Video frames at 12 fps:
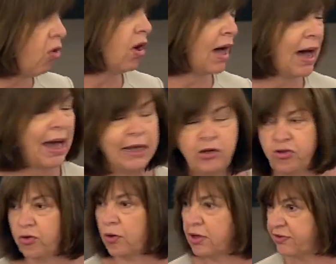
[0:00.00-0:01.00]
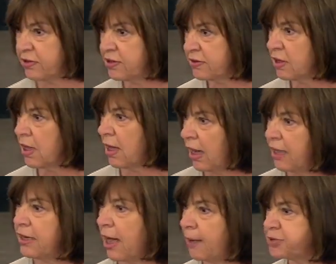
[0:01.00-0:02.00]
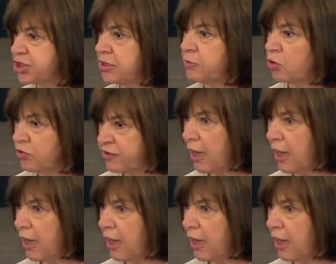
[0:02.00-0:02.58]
auch eindeutig eine Abstimmung